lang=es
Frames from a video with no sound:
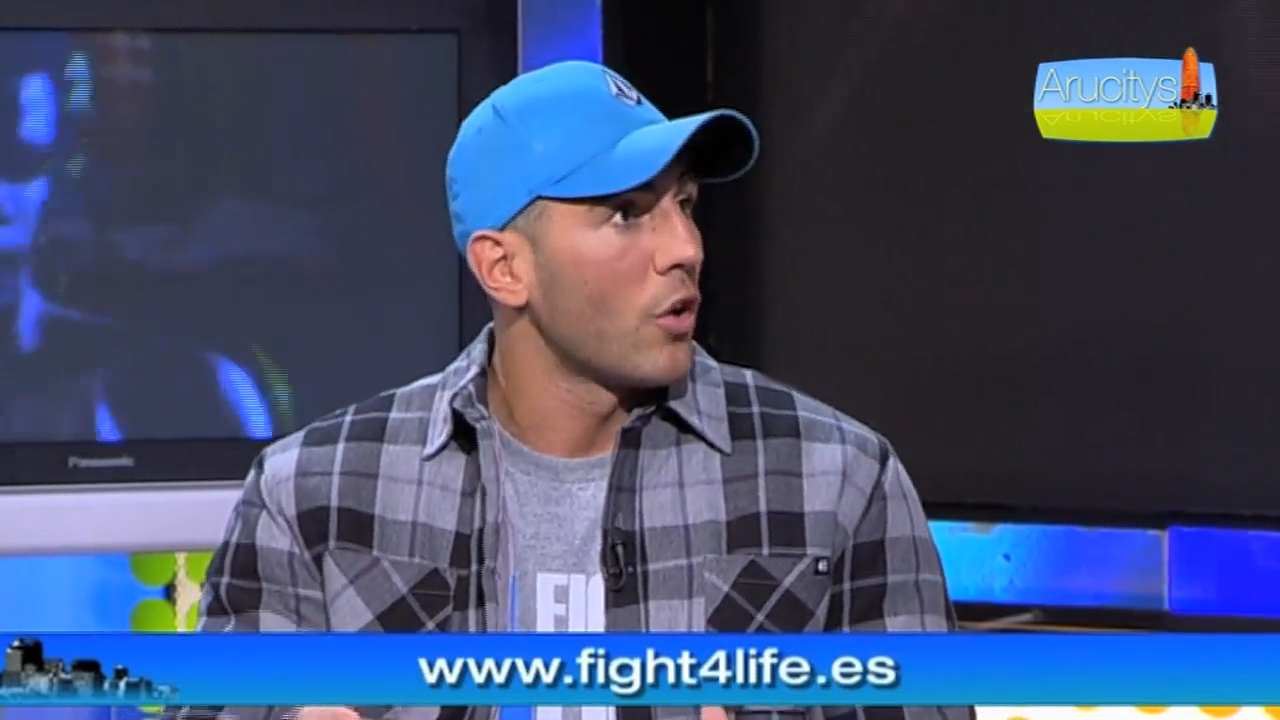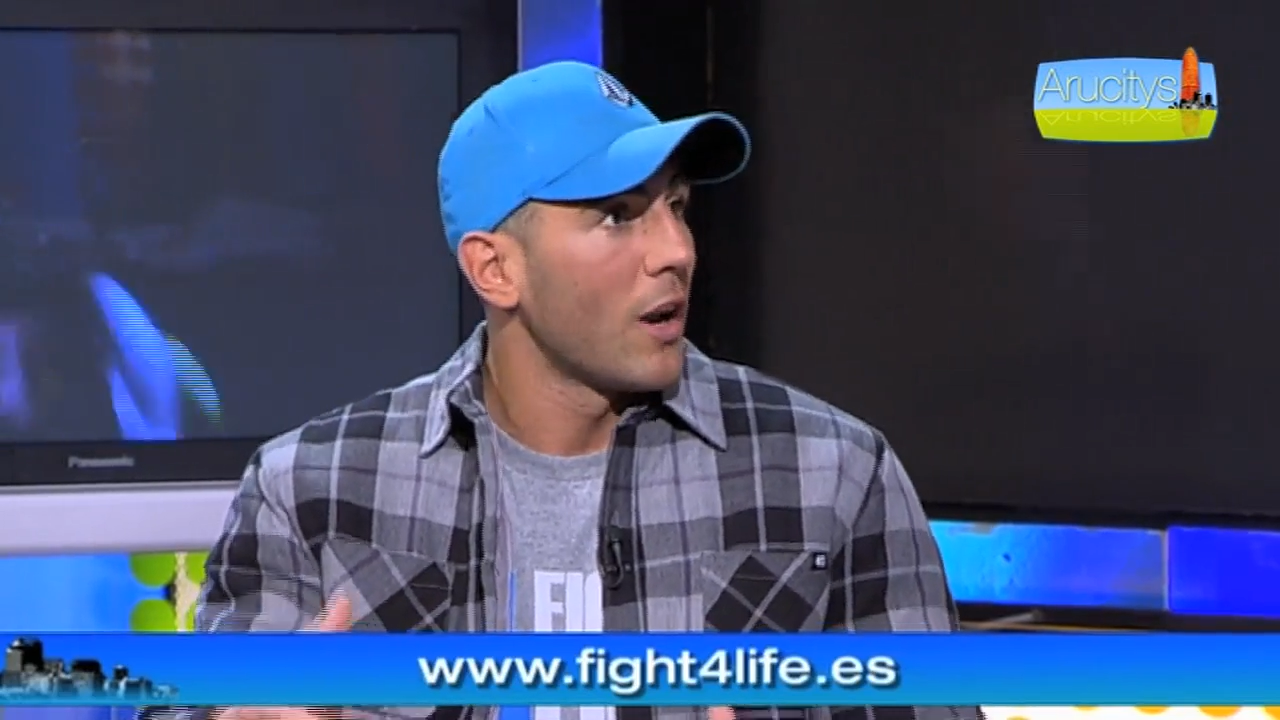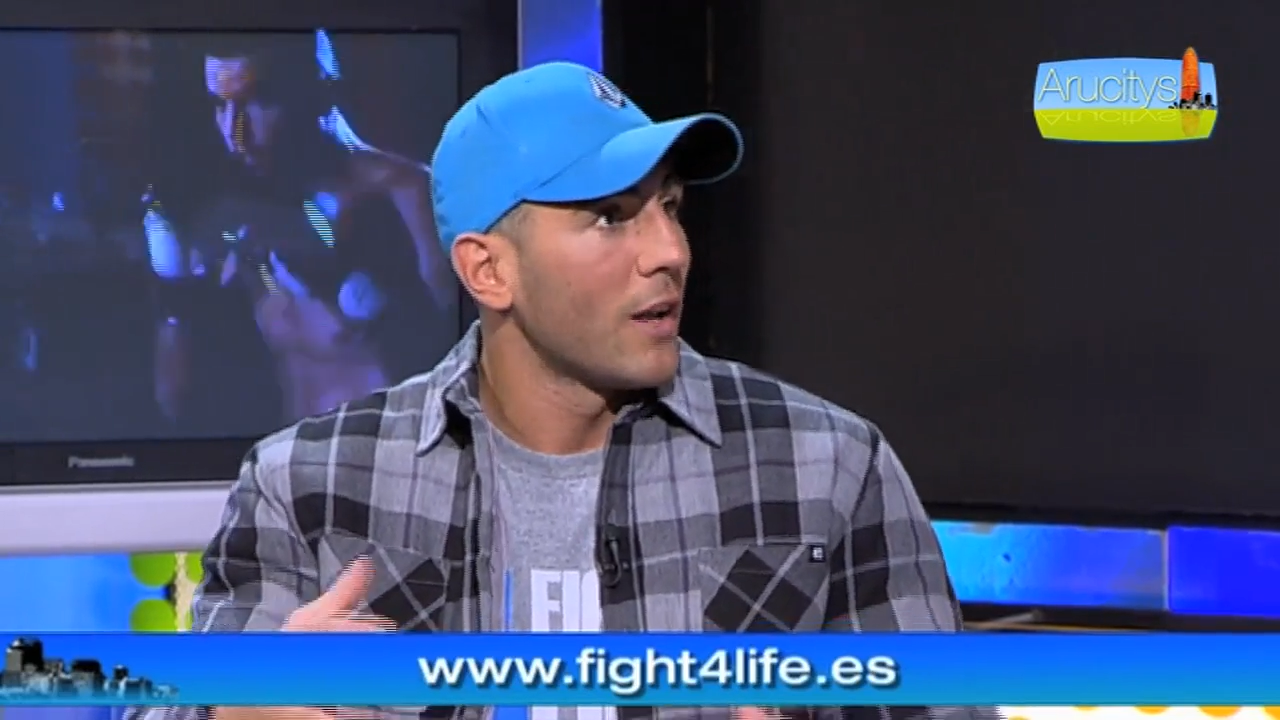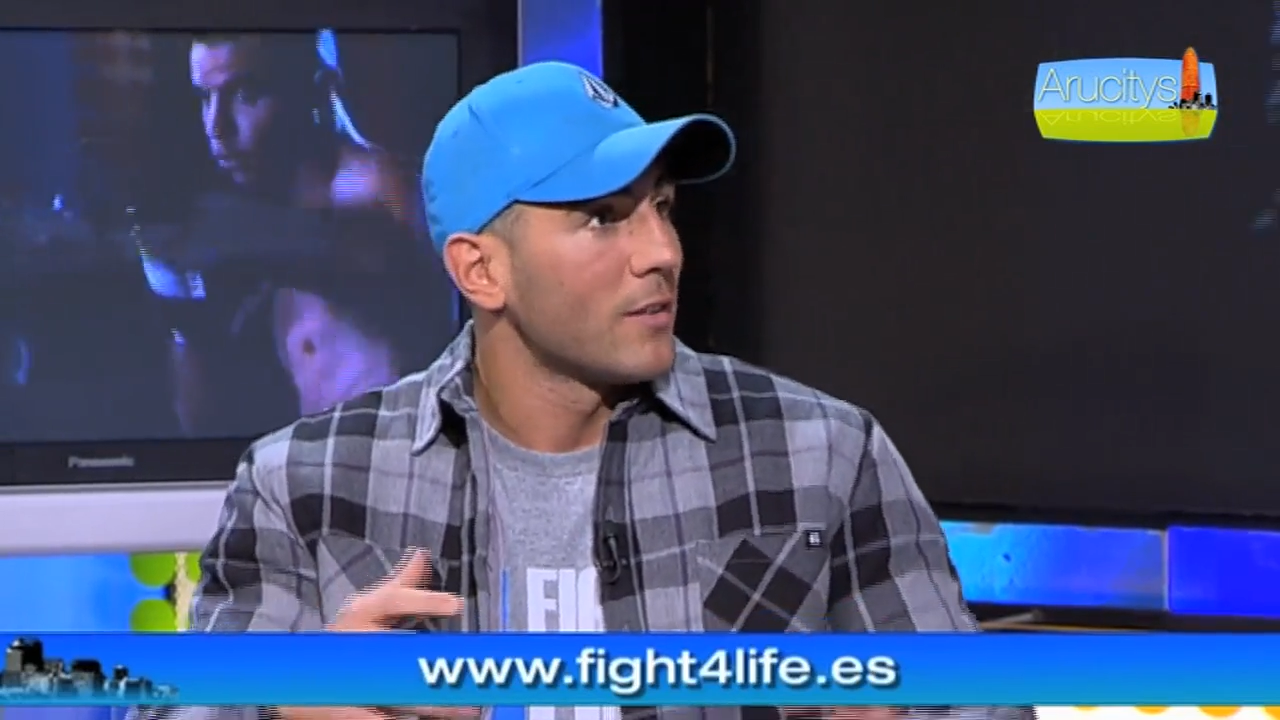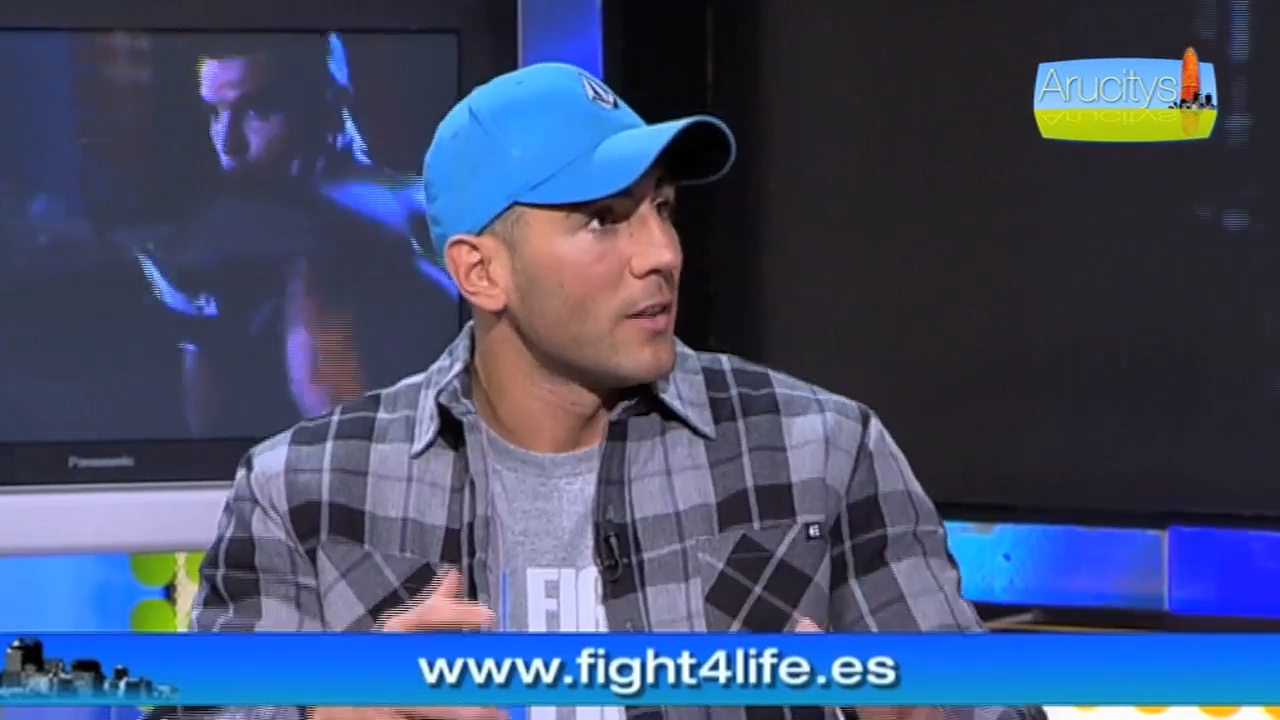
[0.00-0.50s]

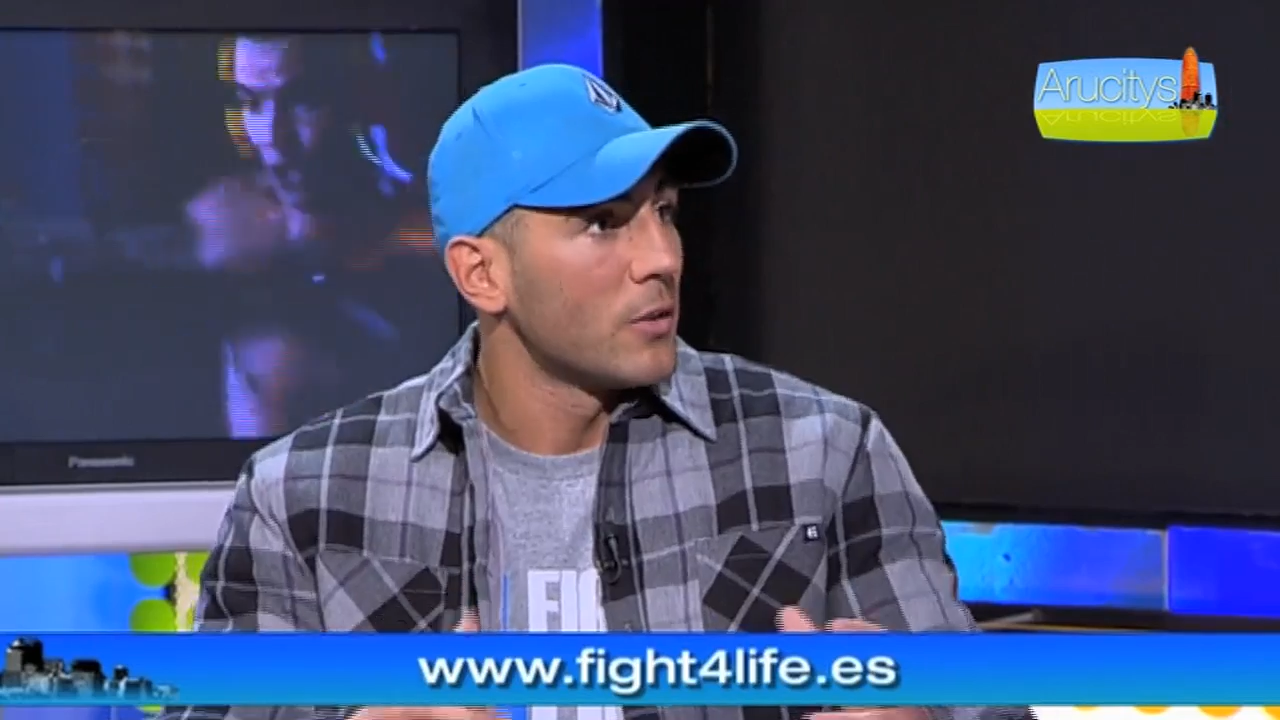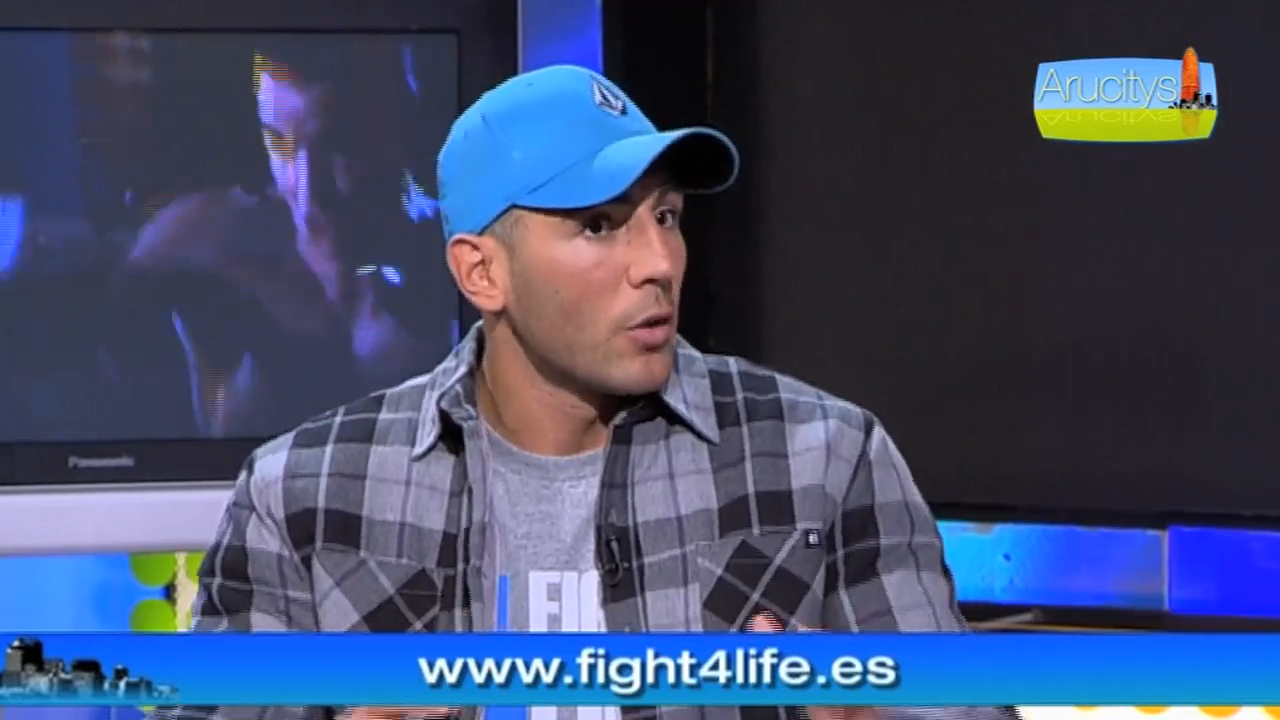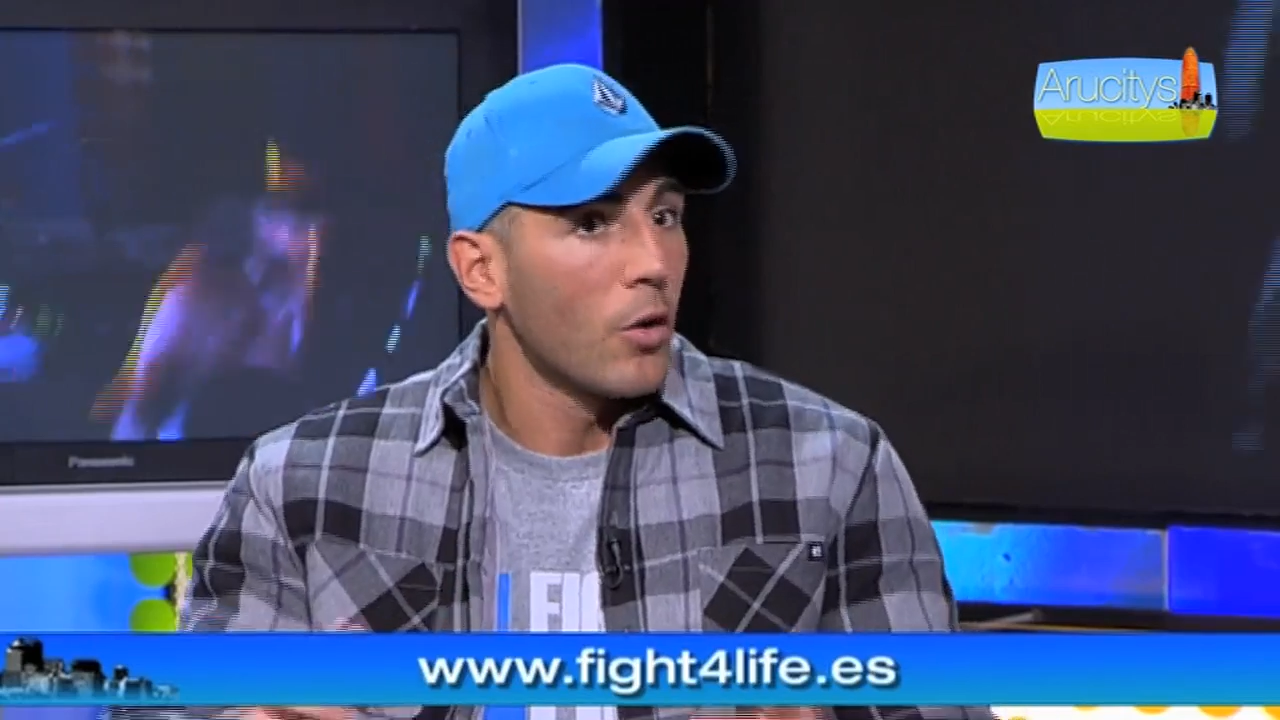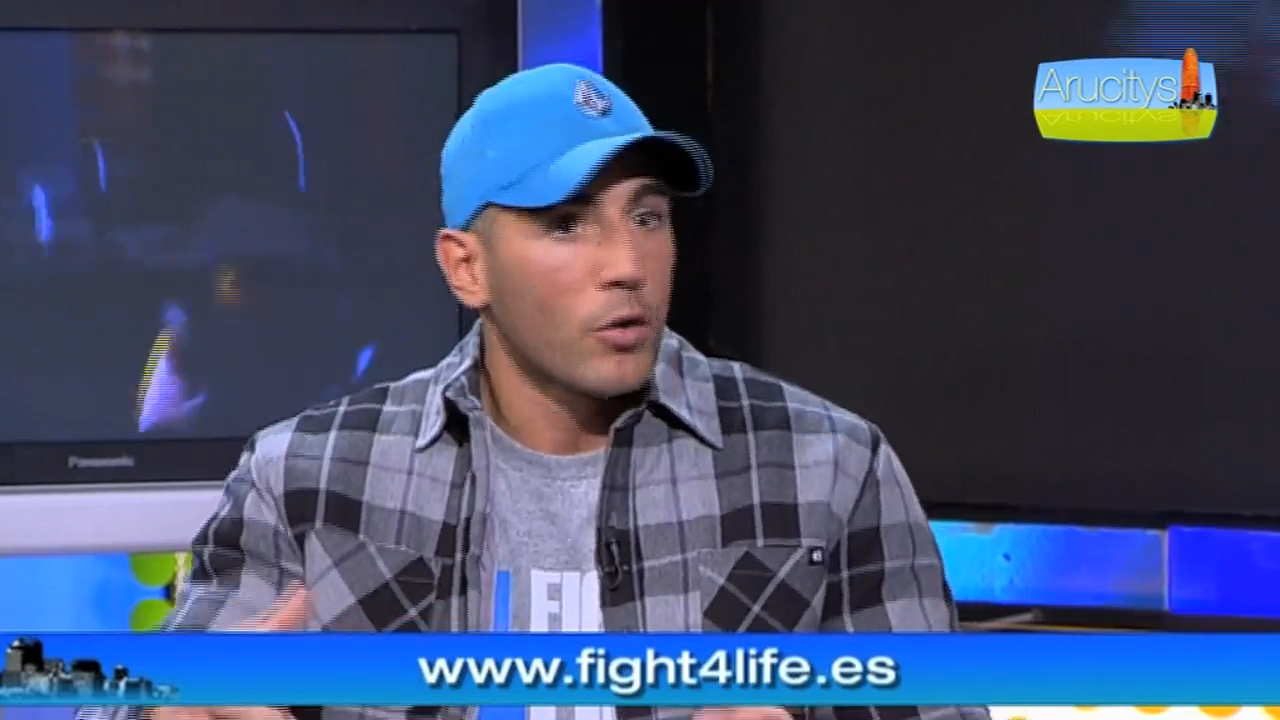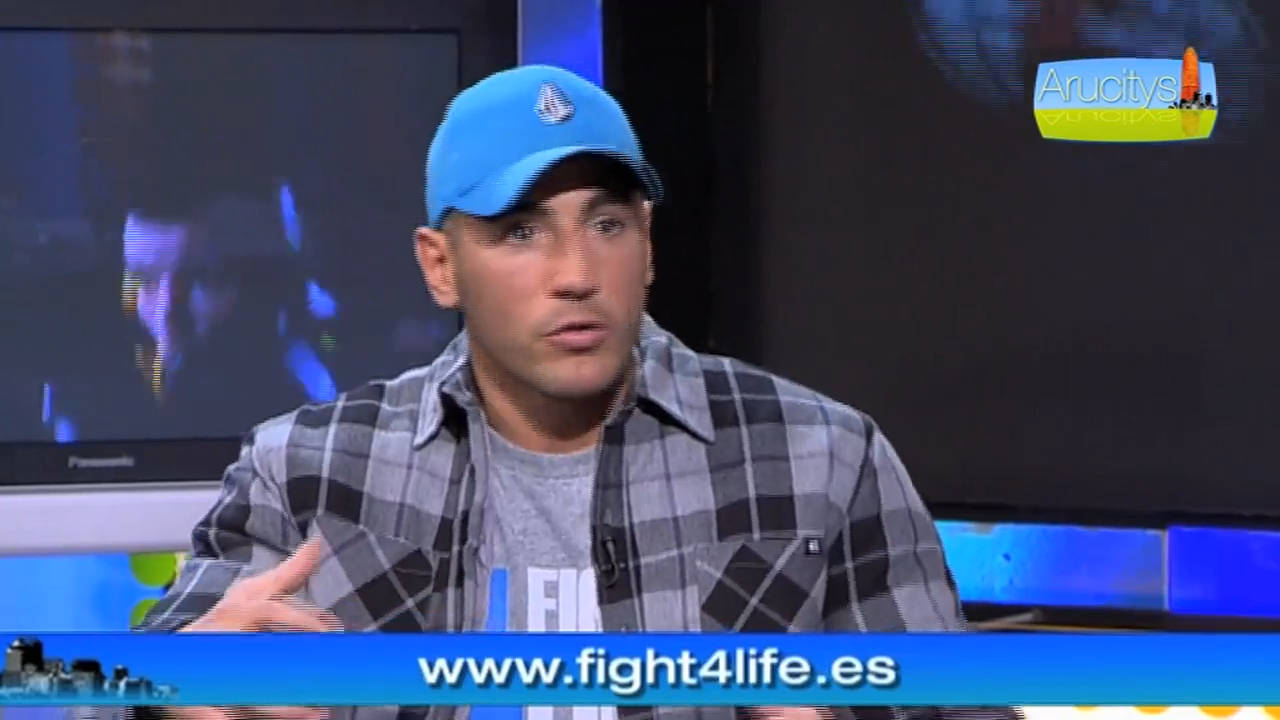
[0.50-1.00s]
las, de
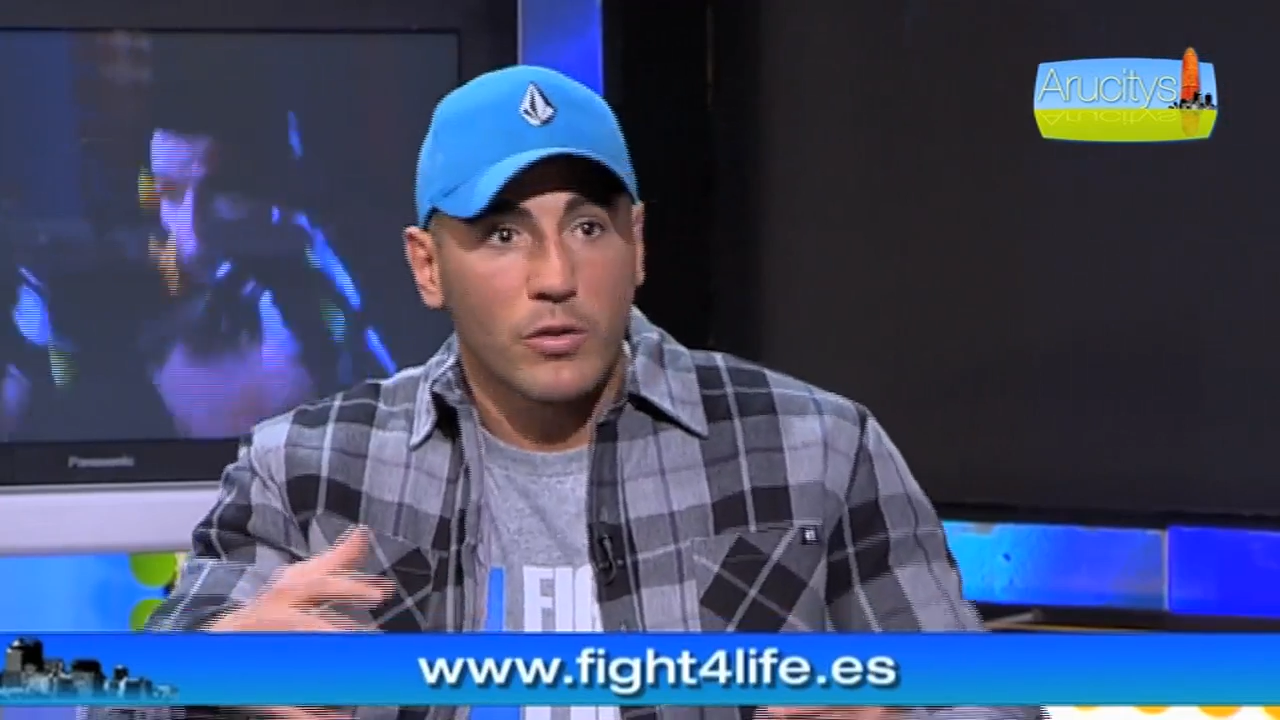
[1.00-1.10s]
todos los